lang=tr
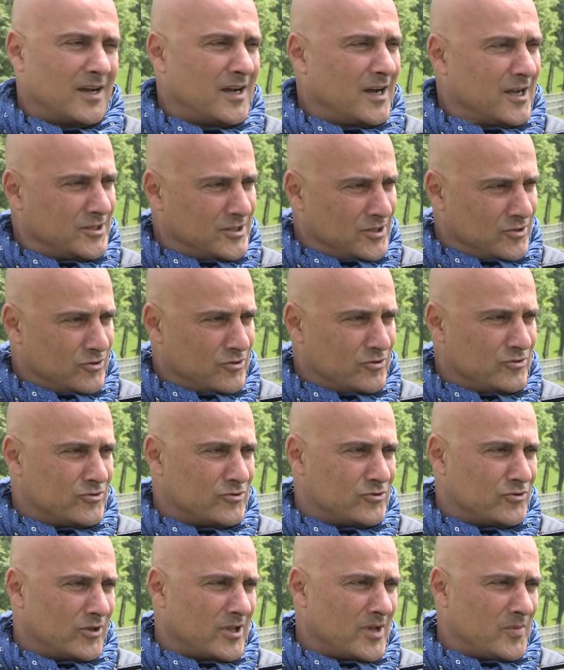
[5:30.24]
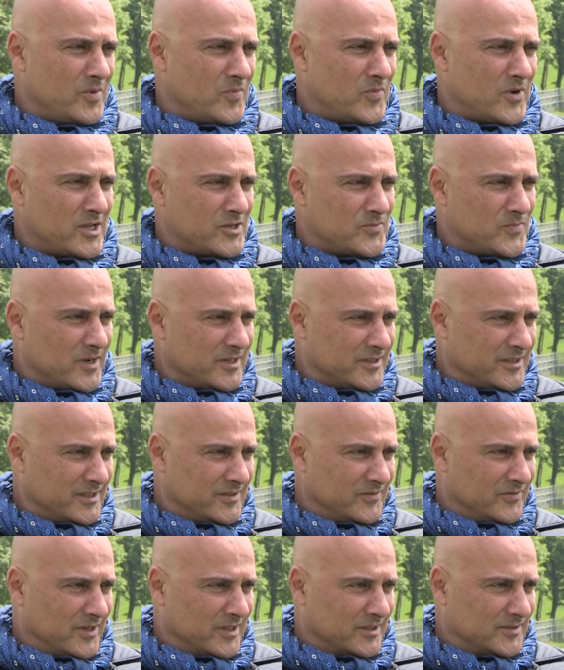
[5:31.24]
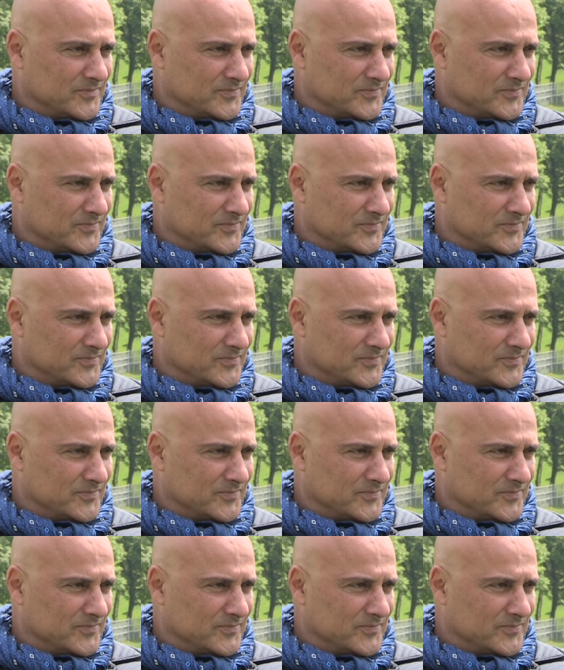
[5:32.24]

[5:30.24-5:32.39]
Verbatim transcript: Gazi dördüncüsü olan bir Prens Marten'im var.